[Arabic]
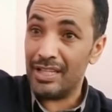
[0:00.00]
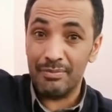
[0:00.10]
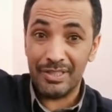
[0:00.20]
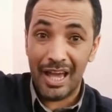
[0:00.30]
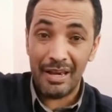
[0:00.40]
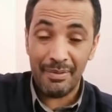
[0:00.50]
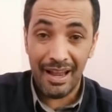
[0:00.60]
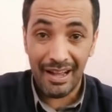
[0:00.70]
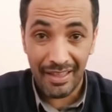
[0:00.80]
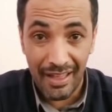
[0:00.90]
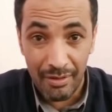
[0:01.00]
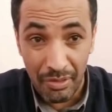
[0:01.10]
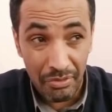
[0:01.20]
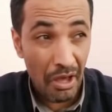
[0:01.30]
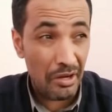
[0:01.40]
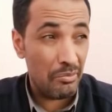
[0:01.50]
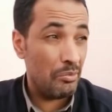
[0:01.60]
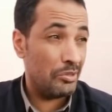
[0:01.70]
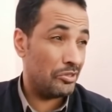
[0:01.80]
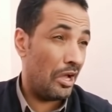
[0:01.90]
مساربين هكذا وبيتضاربوا
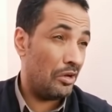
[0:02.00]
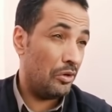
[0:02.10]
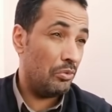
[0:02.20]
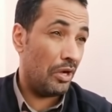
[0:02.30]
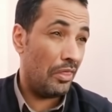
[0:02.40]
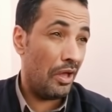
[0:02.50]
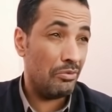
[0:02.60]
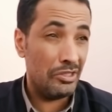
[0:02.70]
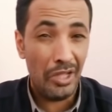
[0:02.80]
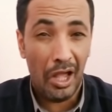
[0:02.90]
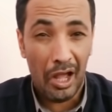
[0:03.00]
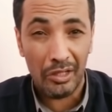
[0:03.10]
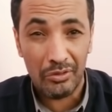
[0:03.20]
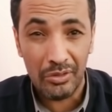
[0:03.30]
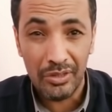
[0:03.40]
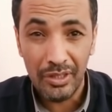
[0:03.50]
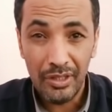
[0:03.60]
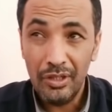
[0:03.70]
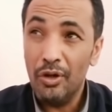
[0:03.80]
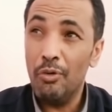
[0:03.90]
وبيتصايحوا وكذا ونزاعات
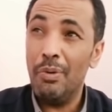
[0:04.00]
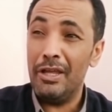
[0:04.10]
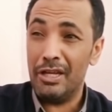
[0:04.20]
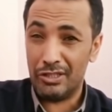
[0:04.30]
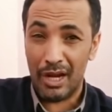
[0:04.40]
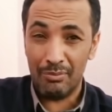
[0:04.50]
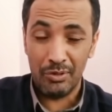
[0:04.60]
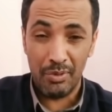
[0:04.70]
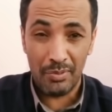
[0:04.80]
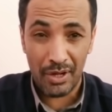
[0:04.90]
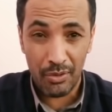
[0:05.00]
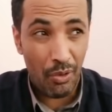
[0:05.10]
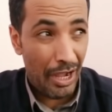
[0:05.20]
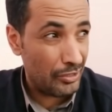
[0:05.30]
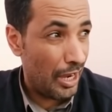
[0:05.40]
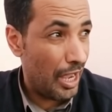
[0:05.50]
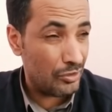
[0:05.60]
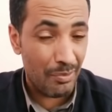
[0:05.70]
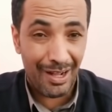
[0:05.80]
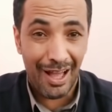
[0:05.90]
وبين الشمس بيمرضوا وعجائز
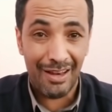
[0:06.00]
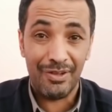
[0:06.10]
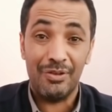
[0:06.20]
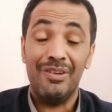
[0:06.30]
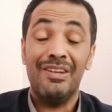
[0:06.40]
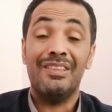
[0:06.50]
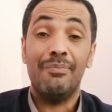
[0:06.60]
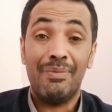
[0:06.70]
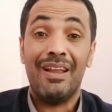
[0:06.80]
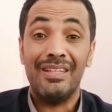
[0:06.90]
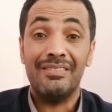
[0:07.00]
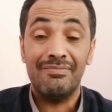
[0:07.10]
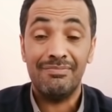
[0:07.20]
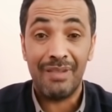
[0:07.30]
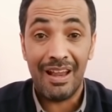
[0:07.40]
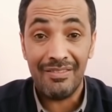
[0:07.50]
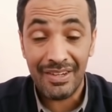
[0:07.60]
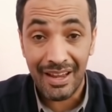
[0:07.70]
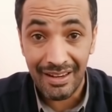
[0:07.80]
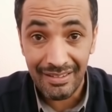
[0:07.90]
ومكالف يقول تبقى الغزو 1000
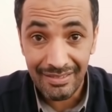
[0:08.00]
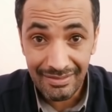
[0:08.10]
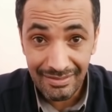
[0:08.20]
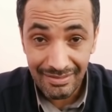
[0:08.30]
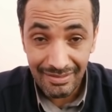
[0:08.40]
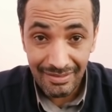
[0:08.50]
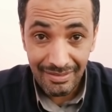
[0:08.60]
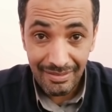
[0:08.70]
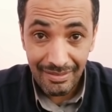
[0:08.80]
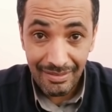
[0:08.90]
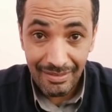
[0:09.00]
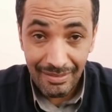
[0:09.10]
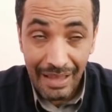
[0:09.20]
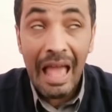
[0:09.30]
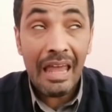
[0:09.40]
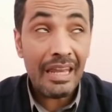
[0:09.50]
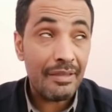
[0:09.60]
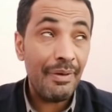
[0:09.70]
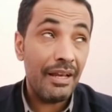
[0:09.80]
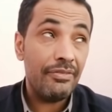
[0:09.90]
ريال كانت
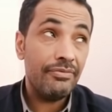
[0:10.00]
ب 1000